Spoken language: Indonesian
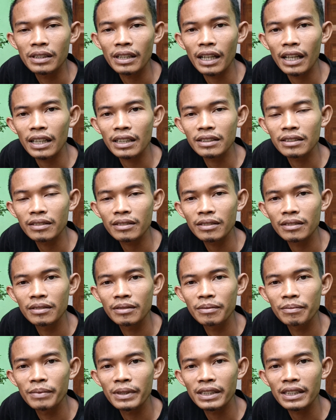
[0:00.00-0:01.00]
Dan
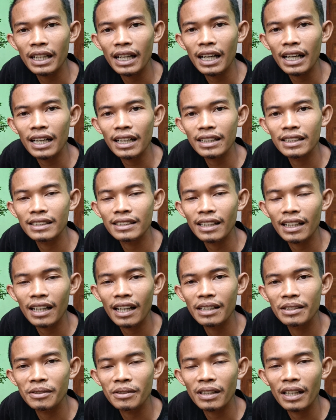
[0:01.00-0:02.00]
bisa
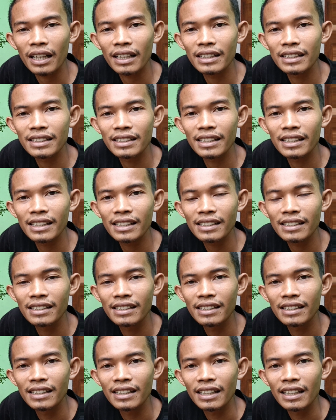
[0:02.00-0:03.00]
kita lanjut lagi di
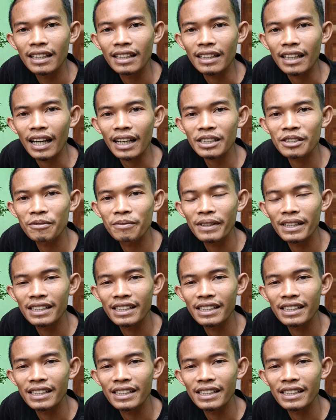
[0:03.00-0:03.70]
next